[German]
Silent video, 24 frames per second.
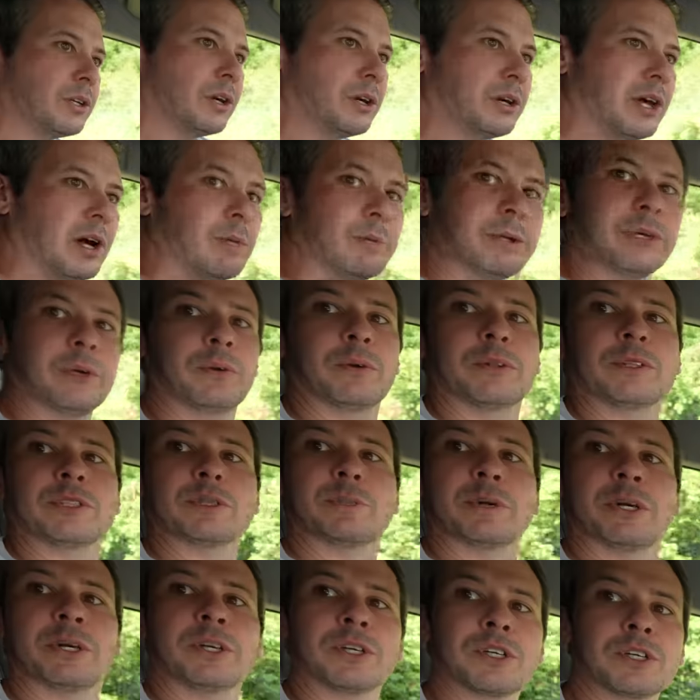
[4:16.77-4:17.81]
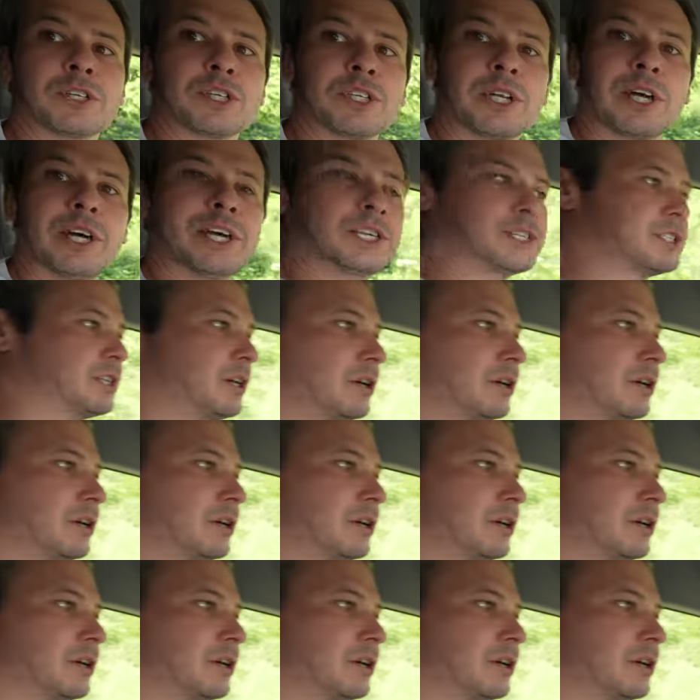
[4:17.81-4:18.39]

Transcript: Ja, und dann haben wir hier unten zwei Schneisen